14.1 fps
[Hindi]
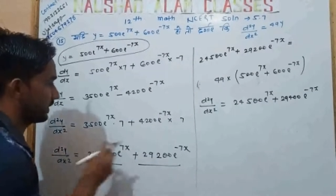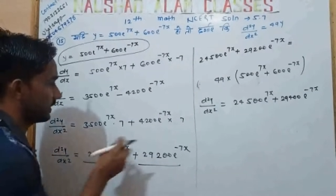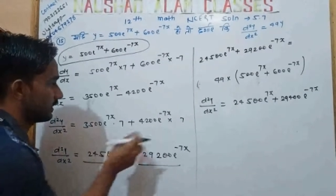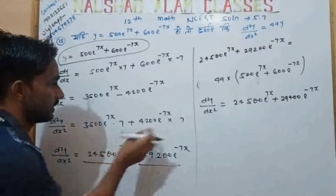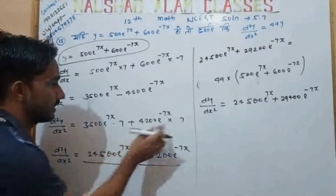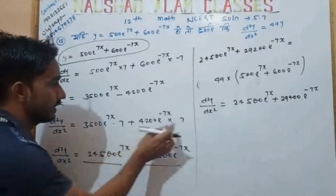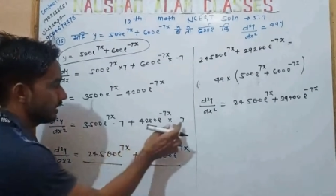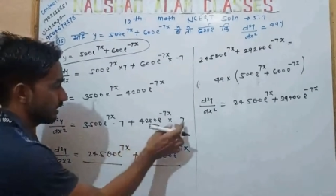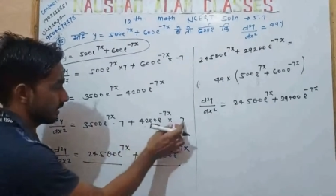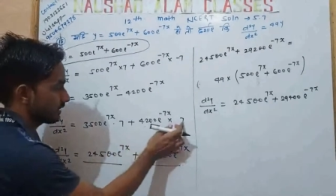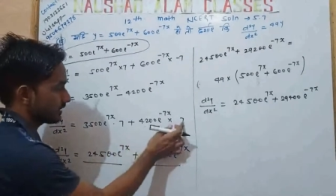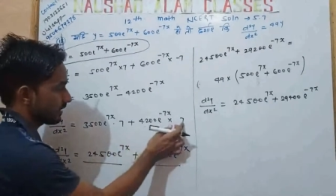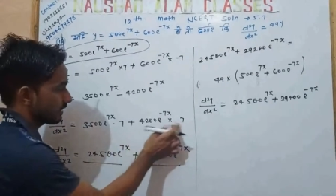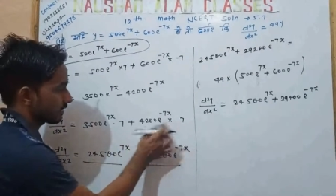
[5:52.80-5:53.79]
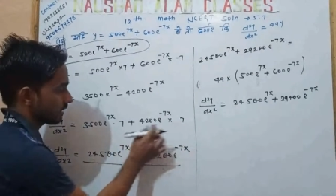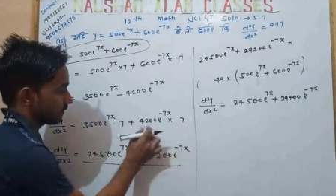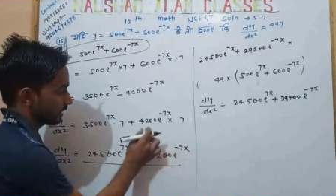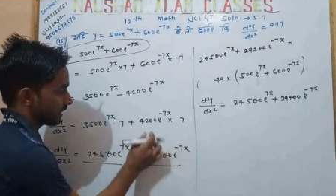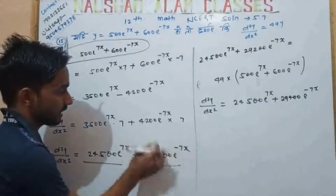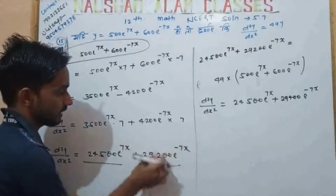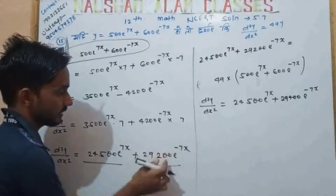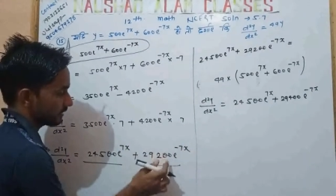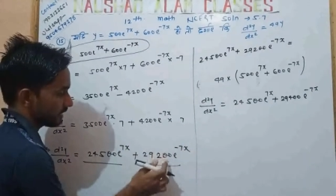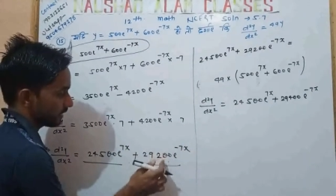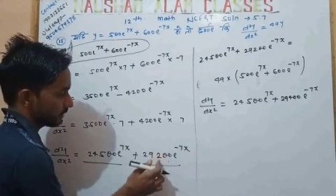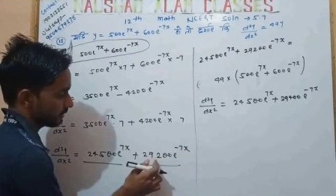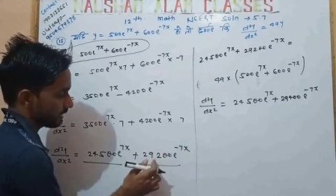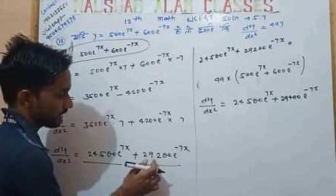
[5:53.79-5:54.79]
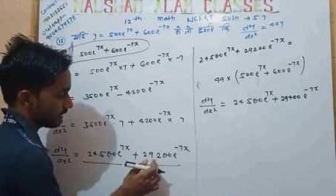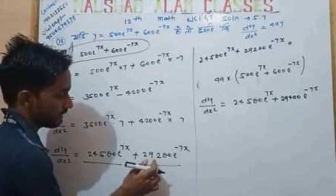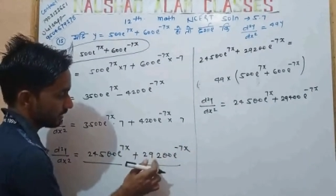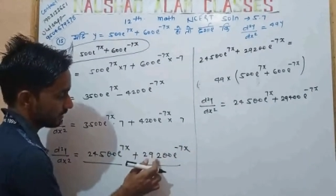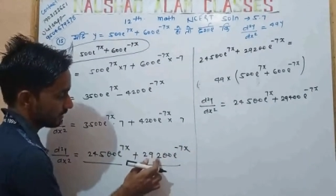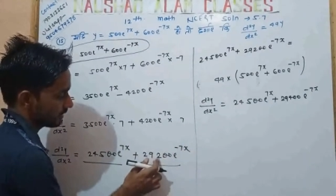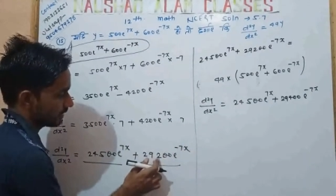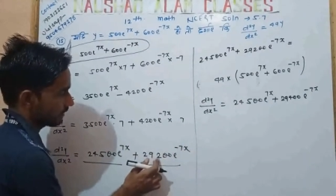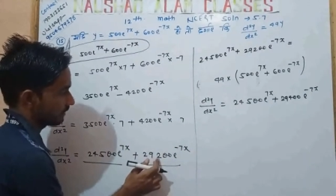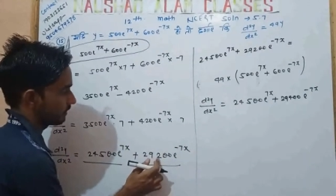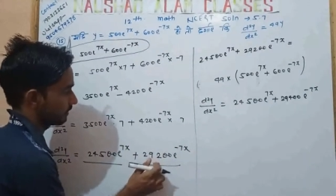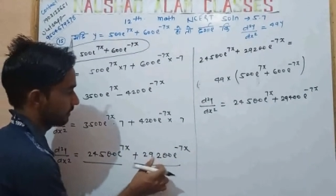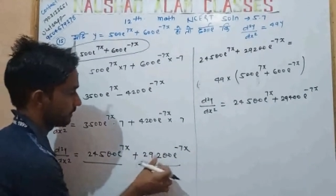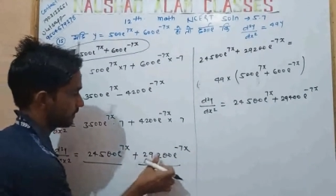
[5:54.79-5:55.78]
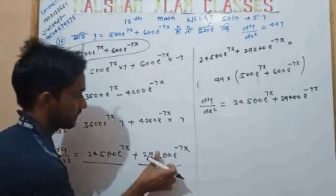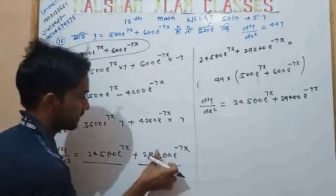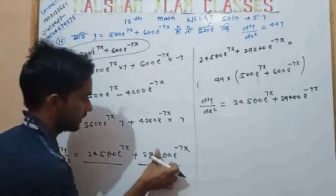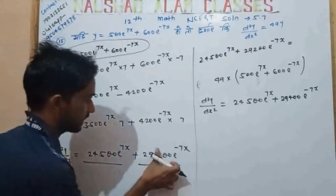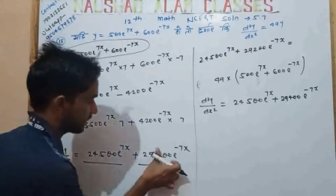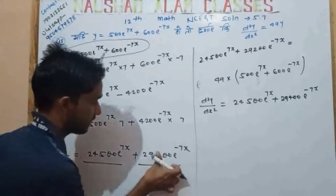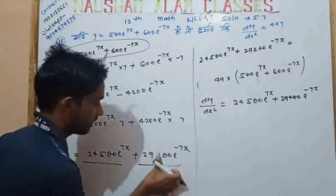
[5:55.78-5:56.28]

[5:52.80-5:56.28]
पे अगर सात का गुना करें सात गुना का हो ठीक है